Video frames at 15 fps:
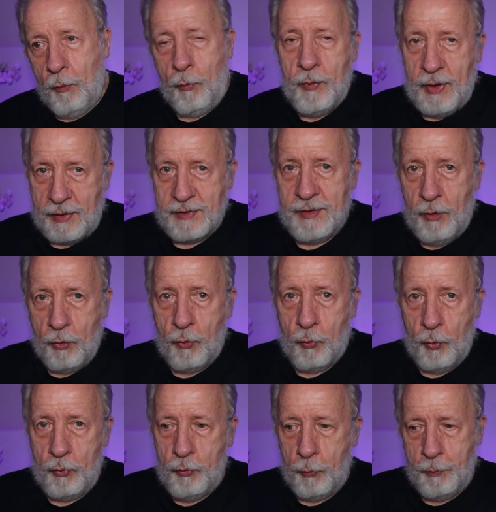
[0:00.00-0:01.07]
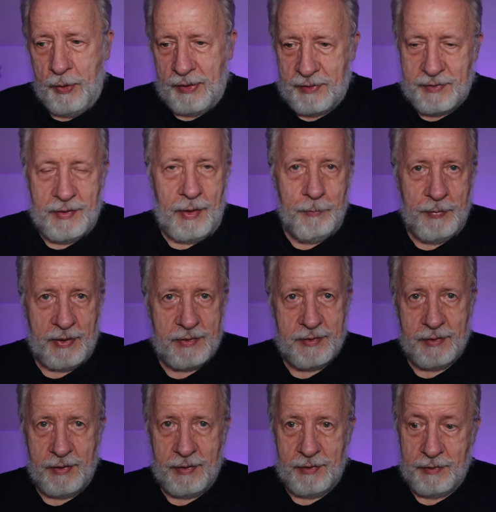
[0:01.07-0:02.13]
Um casal, quando percebe
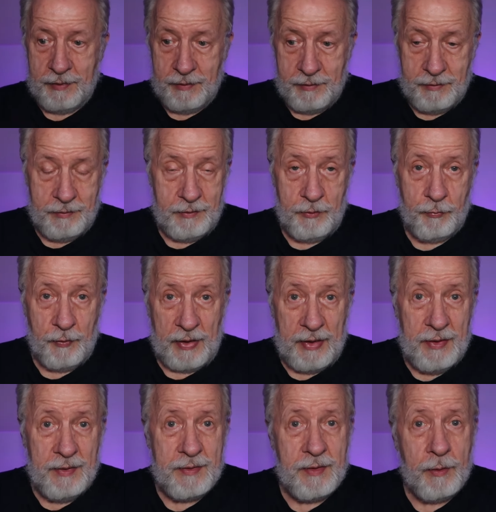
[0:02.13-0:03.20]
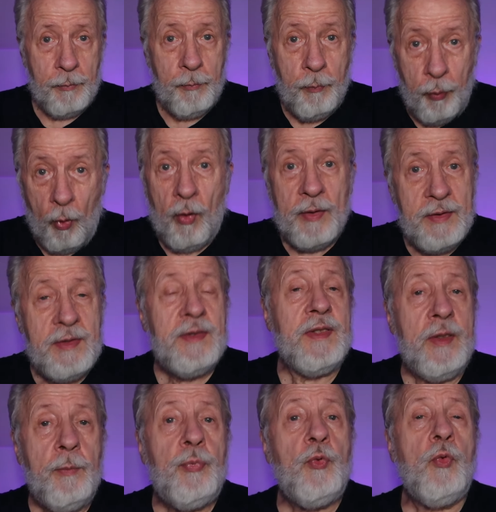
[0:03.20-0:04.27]
essa diferença, pode
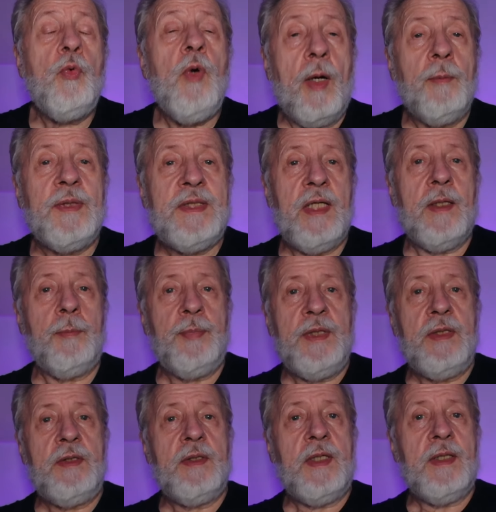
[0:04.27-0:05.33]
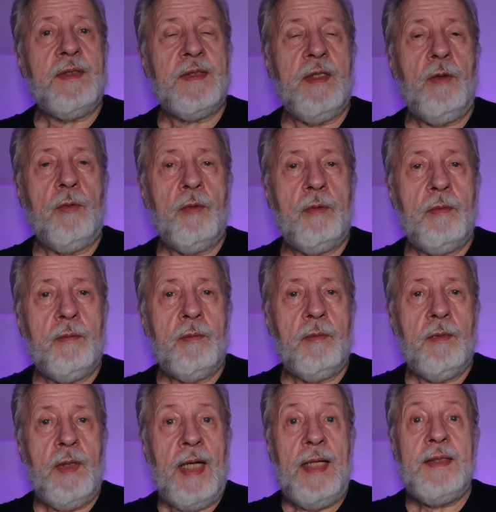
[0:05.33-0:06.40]
sim procurar uma terapia de casal.
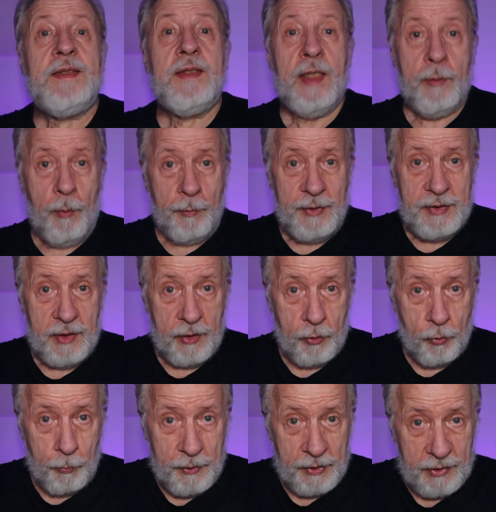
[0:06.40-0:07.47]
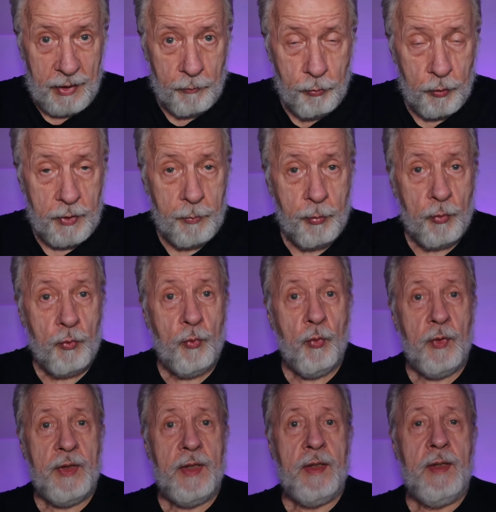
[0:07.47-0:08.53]
É extremamente recomendável que
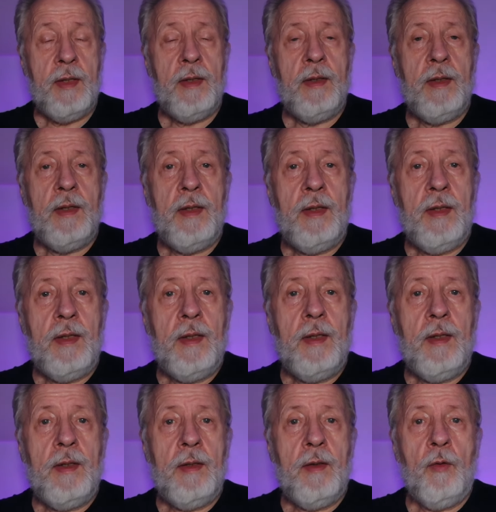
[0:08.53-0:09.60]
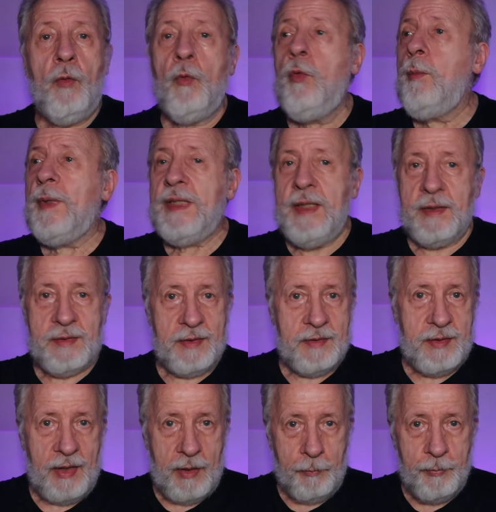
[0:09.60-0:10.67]
procure. Uma dessas
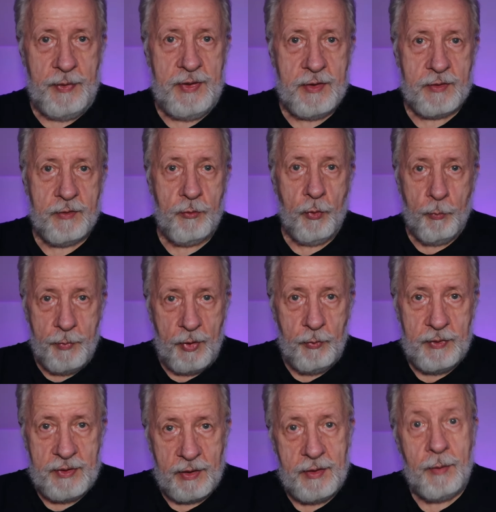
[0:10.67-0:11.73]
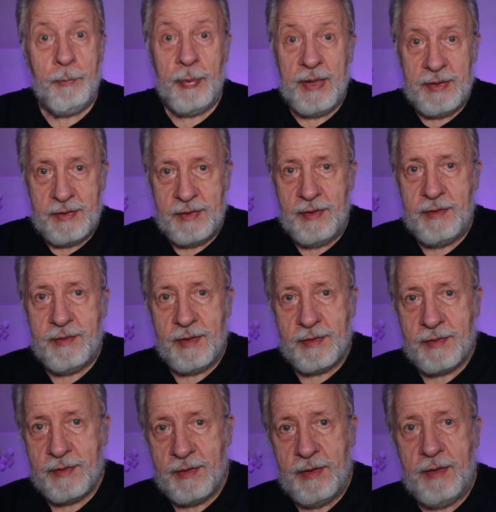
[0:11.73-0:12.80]
terapias, no meu entender, precisa
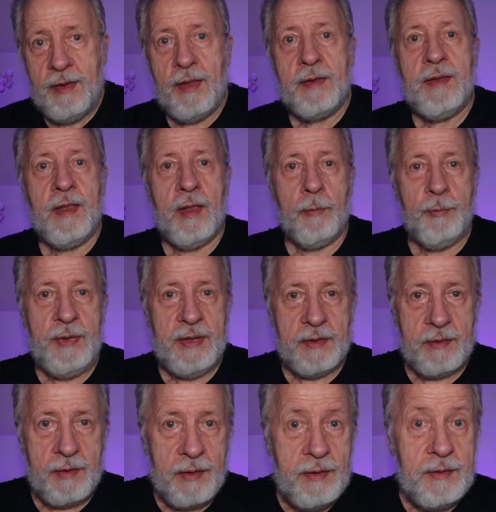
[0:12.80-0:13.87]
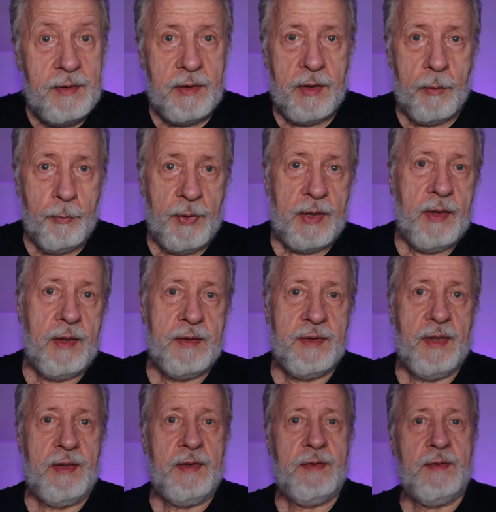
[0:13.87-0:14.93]
ser a terapia tântrica para
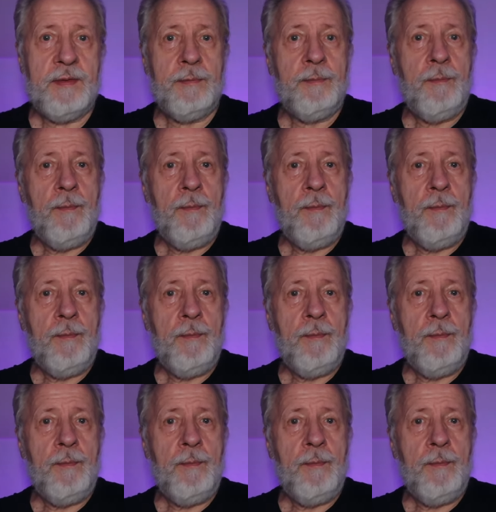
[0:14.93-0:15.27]
casais